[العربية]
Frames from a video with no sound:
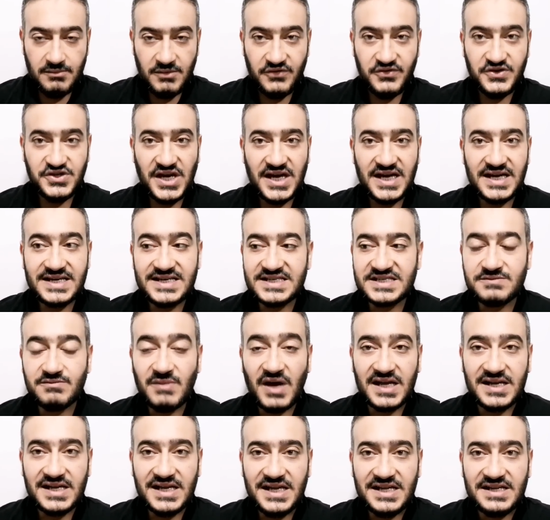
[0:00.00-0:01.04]
مفيش حاجه
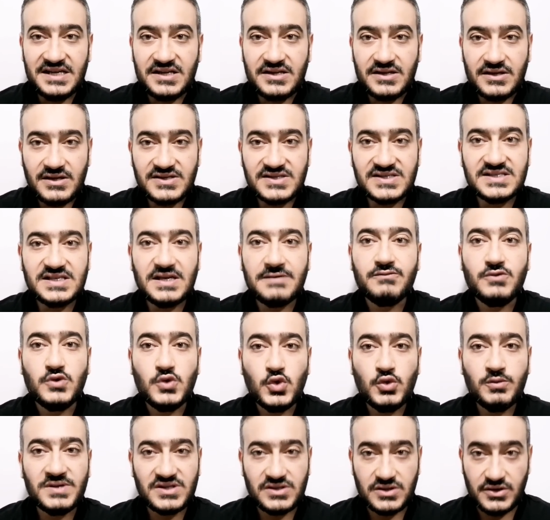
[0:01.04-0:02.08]
اسمها ان احنا ننظم
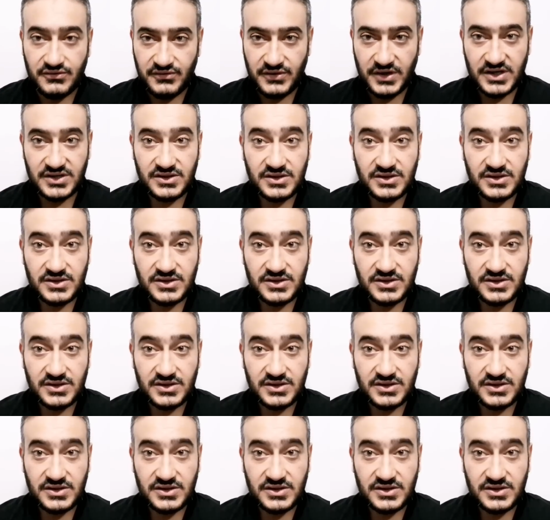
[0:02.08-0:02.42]
نوم الطفل